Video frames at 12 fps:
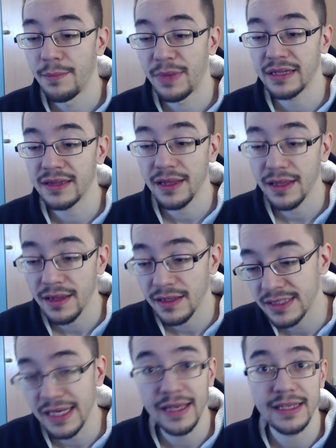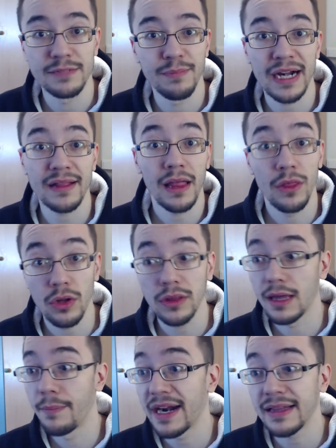parte 6, parte
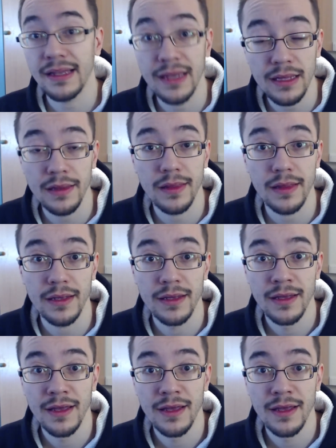12, parte 15.